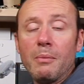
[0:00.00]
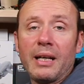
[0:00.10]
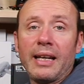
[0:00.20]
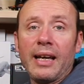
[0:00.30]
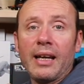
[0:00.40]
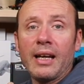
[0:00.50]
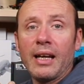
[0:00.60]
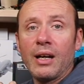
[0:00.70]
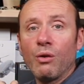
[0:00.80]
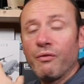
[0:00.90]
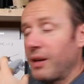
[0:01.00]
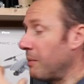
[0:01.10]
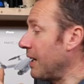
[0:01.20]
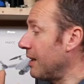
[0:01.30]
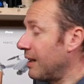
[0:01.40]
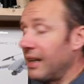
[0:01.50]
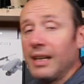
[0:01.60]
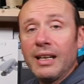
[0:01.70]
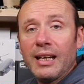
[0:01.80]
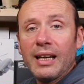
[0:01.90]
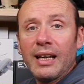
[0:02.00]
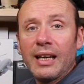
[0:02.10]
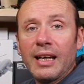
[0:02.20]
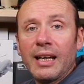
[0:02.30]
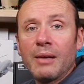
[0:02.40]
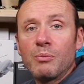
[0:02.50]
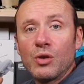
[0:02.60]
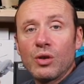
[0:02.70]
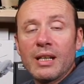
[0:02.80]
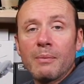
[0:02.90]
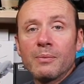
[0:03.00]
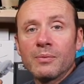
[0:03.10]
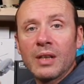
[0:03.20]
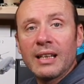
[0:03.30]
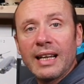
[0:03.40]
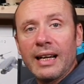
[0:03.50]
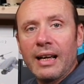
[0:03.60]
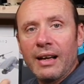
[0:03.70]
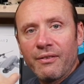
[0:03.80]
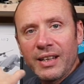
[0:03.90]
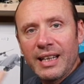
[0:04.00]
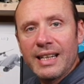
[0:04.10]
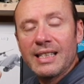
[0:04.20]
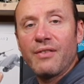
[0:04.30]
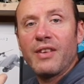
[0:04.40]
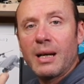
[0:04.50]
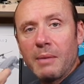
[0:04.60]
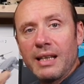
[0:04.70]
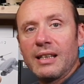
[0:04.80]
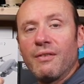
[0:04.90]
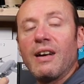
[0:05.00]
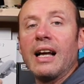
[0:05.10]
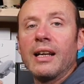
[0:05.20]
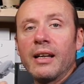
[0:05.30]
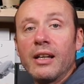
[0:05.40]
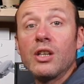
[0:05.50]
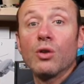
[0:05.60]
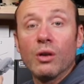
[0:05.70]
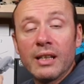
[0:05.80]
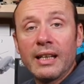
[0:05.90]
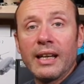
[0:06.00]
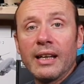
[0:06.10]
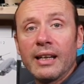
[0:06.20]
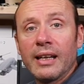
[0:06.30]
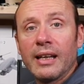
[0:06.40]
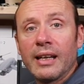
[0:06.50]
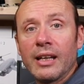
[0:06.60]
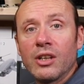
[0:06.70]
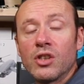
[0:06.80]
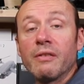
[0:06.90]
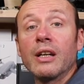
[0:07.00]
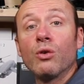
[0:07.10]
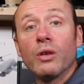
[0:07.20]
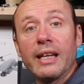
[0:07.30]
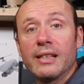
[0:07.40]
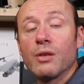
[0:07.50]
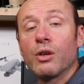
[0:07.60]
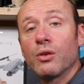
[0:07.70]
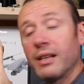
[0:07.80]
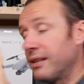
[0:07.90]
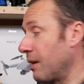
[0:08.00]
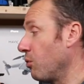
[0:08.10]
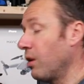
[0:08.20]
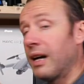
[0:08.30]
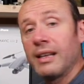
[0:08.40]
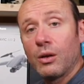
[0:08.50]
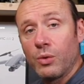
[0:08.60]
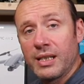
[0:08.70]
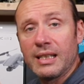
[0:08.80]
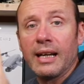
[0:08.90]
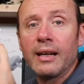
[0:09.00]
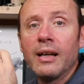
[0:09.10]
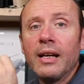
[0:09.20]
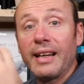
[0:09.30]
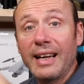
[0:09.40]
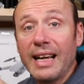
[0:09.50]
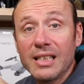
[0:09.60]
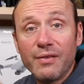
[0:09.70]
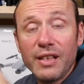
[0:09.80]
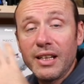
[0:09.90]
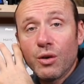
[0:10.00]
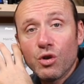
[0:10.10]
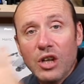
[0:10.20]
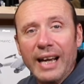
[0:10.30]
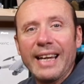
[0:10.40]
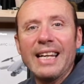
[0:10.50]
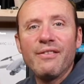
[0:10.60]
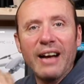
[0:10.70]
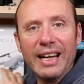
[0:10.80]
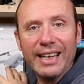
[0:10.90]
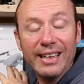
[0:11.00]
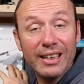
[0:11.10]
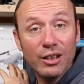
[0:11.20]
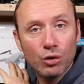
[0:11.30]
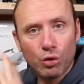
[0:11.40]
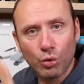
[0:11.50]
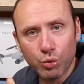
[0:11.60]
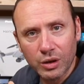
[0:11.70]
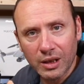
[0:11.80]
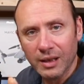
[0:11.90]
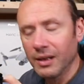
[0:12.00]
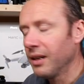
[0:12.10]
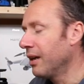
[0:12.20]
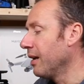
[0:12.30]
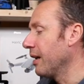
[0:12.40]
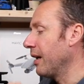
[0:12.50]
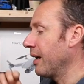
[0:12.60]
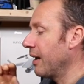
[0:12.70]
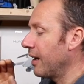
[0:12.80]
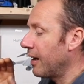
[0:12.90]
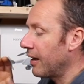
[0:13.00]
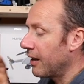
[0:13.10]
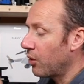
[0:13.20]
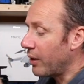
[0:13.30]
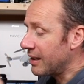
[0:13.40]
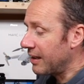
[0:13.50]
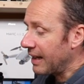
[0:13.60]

perché eh, ovviamente eh, bisogna mm, andare a vedere se veramente vale i soldi che eh, ci vengono chiesti quando lo andremo ad acquistare e ragazzi vi dico già che li vale tutti. Eh, queste